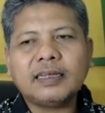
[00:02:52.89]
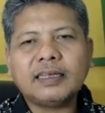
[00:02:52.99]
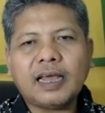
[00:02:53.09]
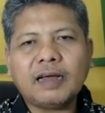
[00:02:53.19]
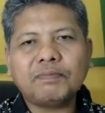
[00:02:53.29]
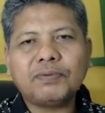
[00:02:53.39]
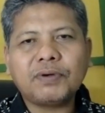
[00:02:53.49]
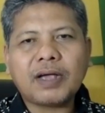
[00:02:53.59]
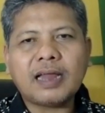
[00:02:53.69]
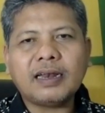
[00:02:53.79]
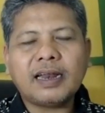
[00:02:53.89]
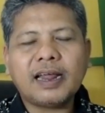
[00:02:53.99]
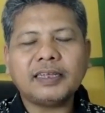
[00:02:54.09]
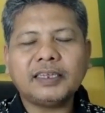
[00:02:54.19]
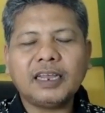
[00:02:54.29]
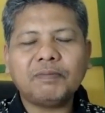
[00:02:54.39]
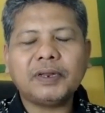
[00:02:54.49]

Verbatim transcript: yang bukan hasil